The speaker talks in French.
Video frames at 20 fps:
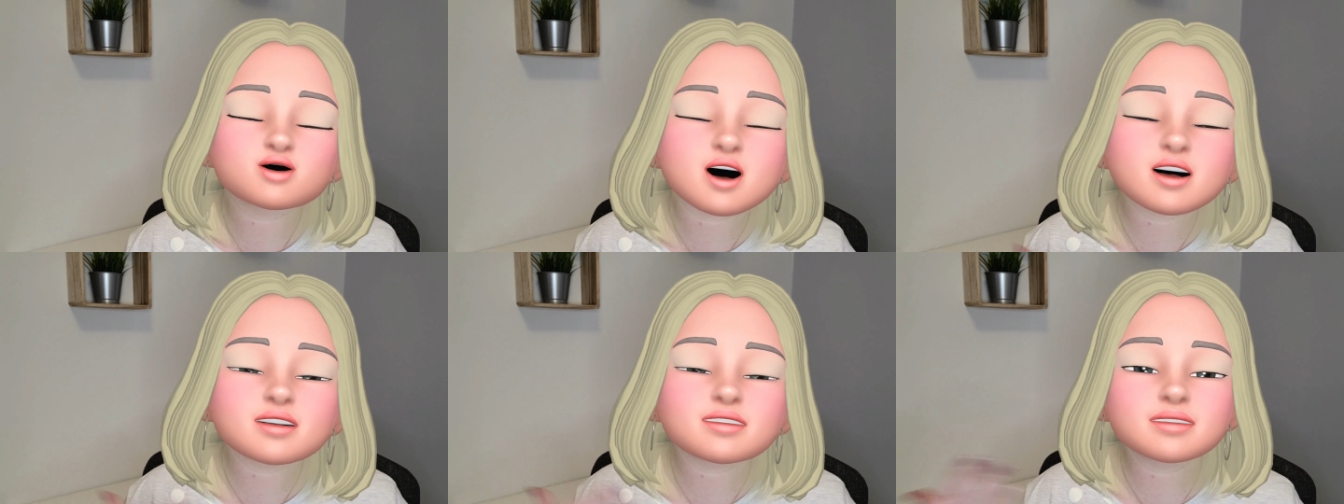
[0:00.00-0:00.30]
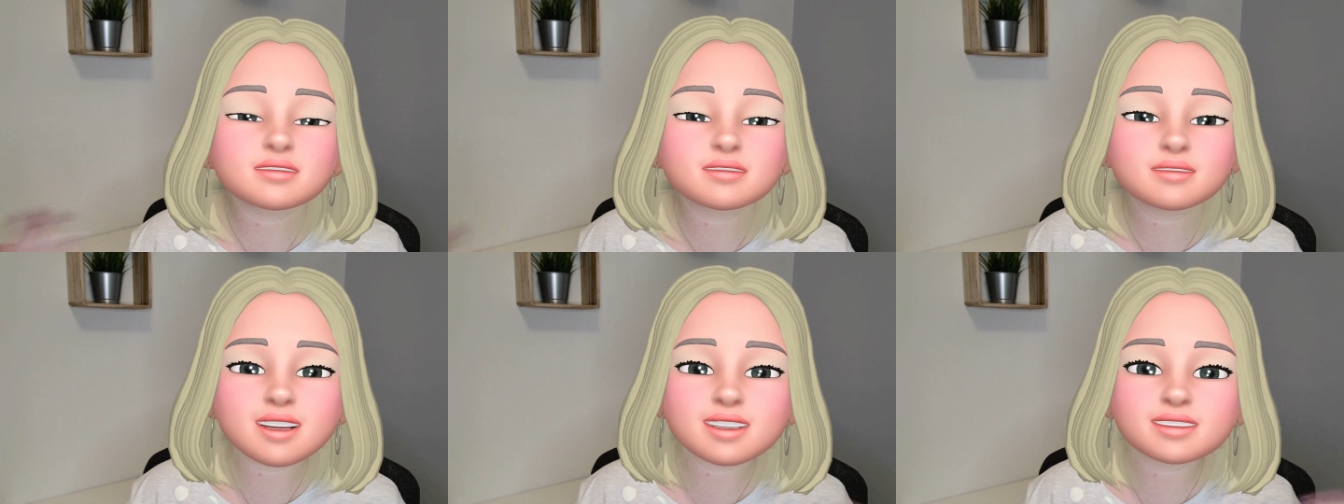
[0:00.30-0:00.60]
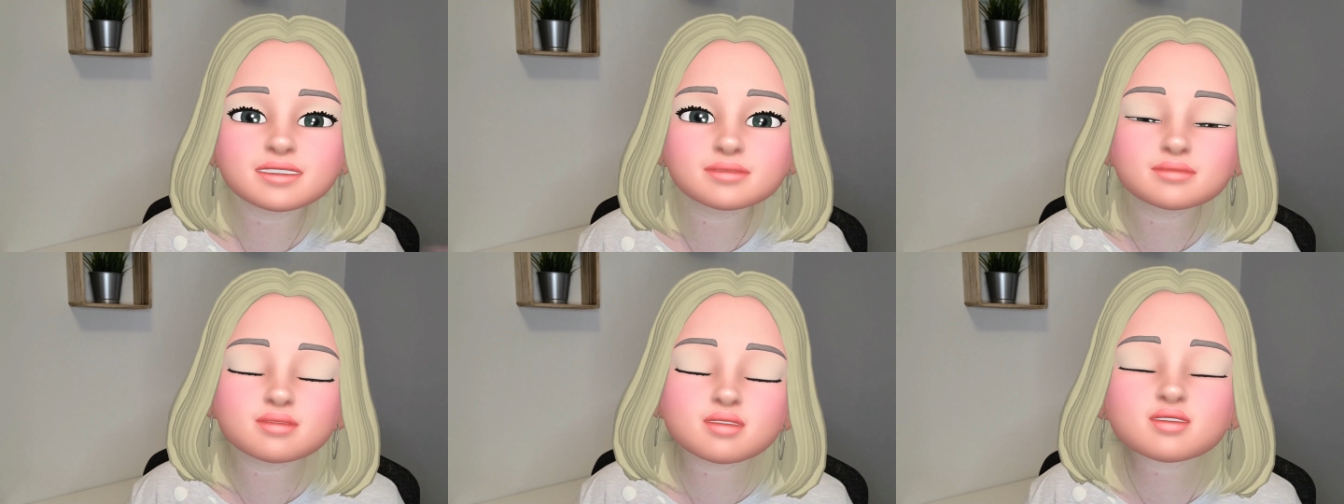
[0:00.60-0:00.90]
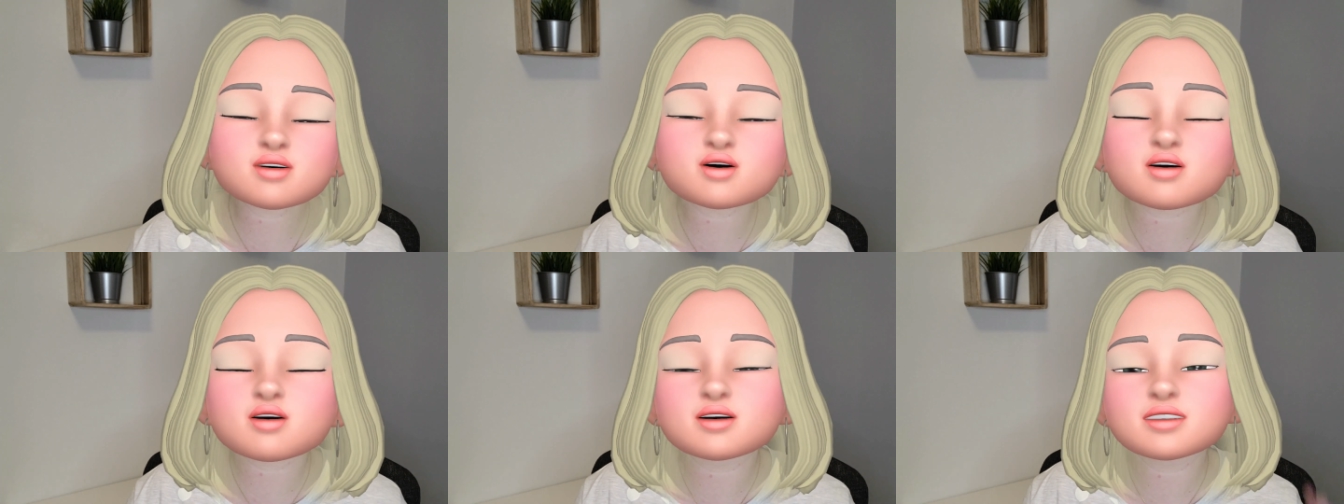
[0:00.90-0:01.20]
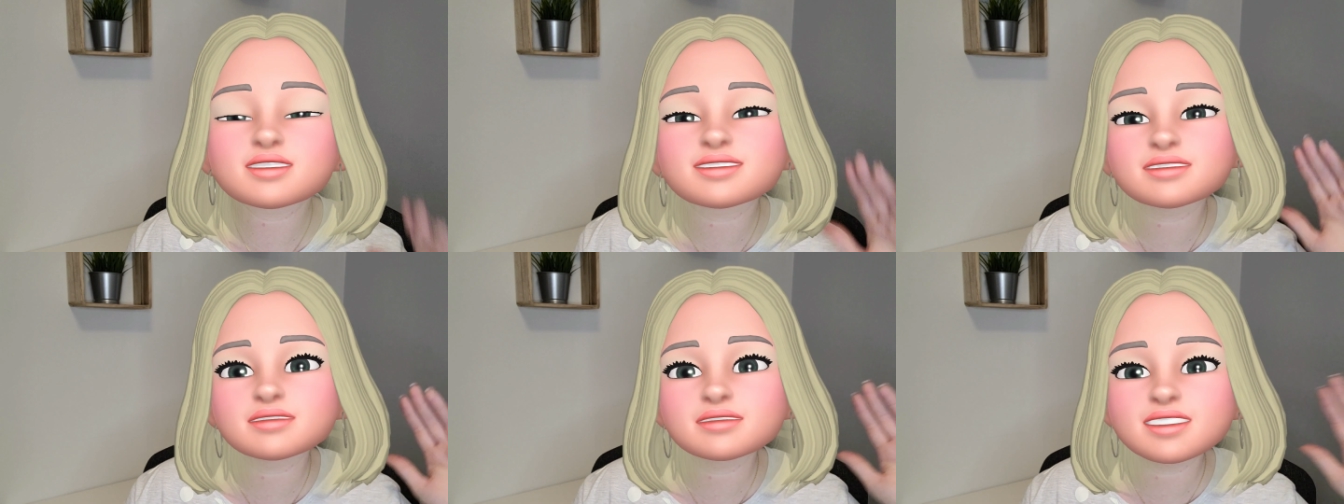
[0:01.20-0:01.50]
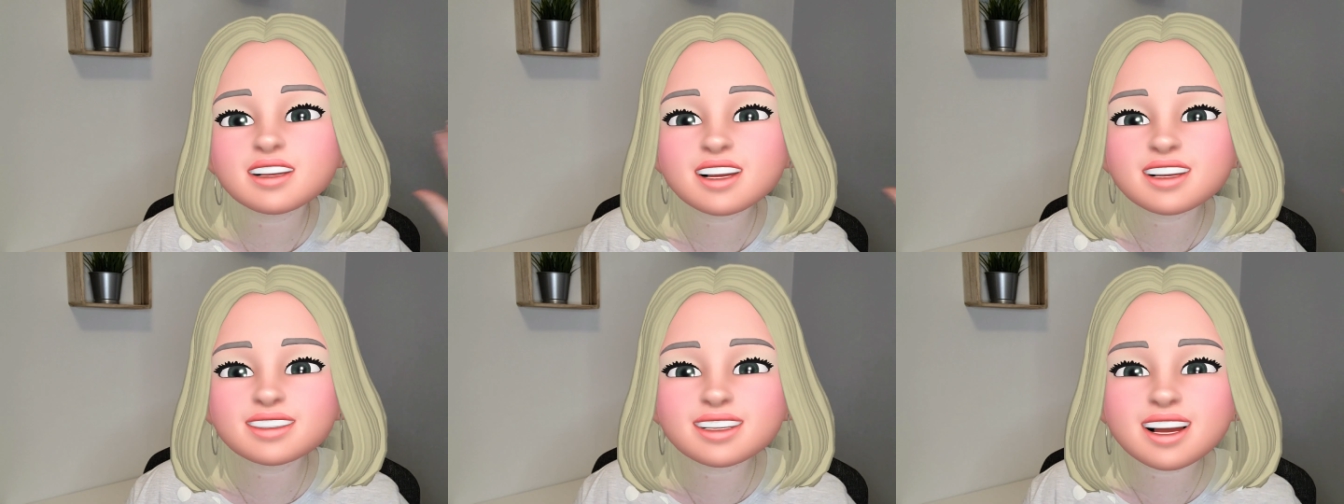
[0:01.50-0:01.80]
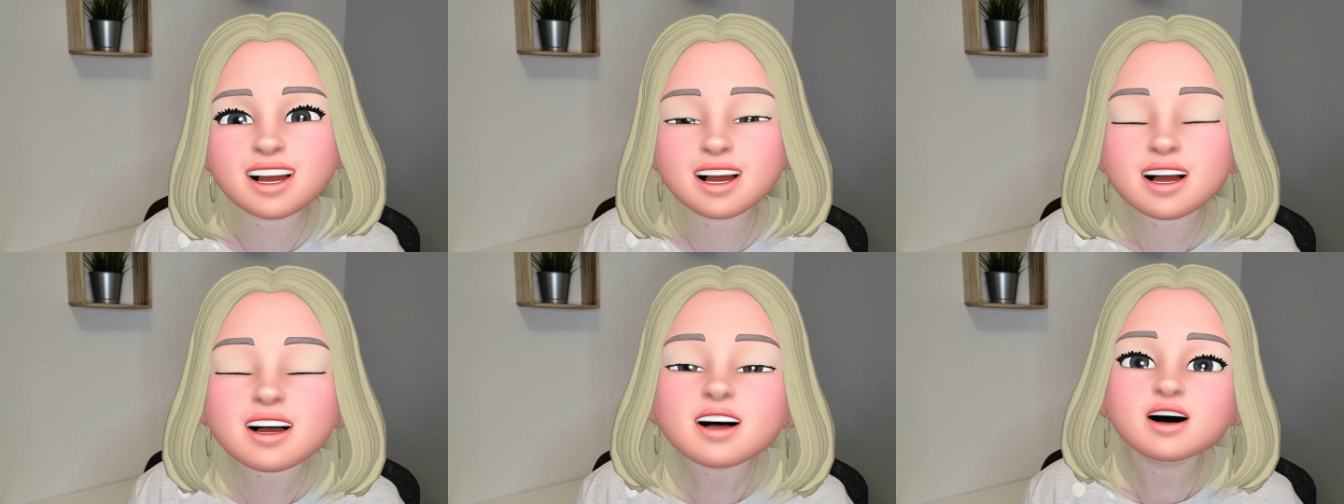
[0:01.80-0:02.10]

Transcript: vous en avais pas dit plus donc ça ça viendra